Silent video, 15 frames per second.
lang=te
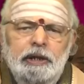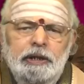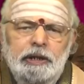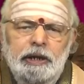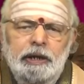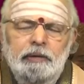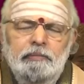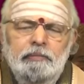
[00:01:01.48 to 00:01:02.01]

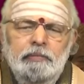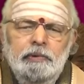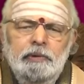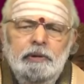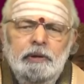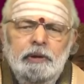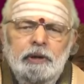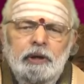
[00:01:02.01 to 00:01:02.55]
చేసి
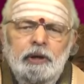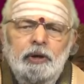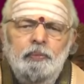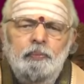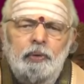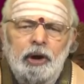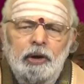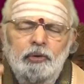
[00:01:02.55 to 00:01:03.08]

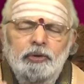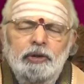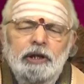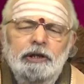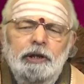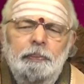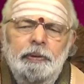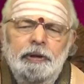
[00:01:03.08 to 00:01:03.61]

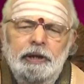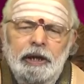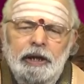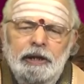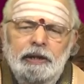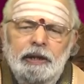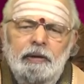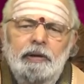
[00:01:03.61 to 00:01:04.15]
బాగుందని చెప్పి
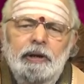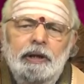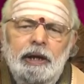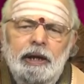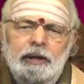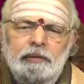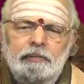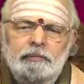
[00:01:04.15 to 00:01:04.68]
తేలిన తర్వాత
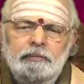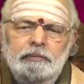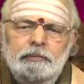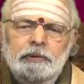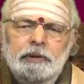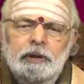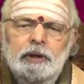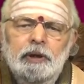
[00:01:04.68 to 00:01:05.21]

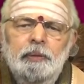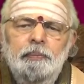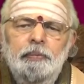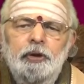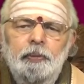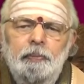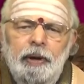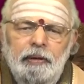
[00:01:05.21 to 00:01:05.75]

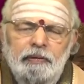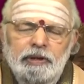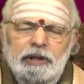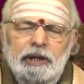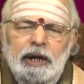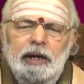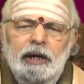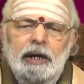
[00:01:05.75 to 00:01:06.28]
మీరు
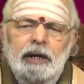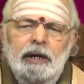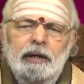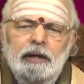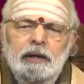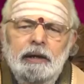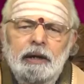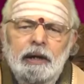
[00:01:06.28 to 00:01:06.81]
భావించాక
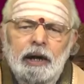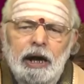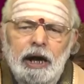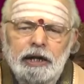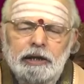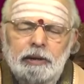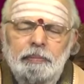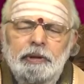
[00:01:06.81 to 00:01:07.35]
ఆ
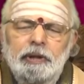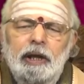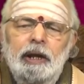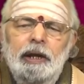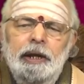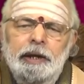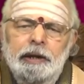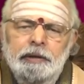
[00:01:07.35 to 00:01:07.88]

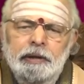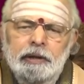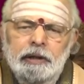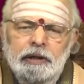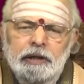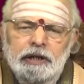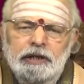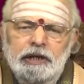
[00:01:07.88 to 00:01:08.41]
సంబంధాలని
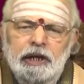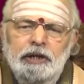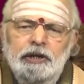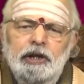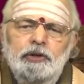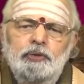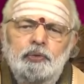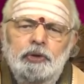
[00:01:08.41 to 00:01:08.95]
నిశ్చయం
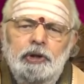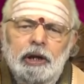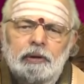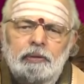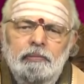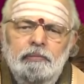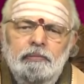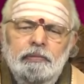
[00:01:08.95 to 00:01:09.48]

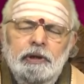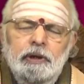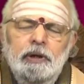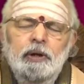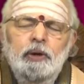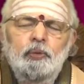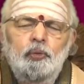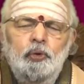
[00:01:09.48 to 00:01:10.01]
చేసుకుంటారు
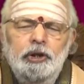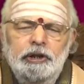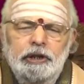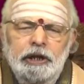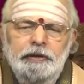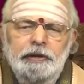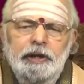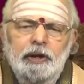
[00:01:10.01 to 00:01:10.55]
కొన్ని
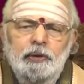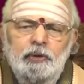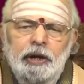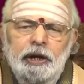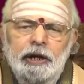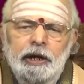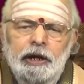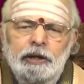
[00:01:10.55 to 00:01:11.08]
తేదీలు కూడా
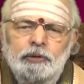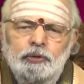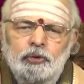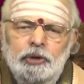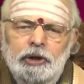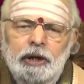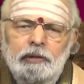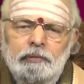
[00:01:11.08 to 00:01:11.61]

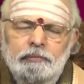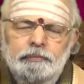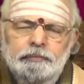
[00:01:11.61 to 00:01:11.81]
నిర్ణయించుకుంటారు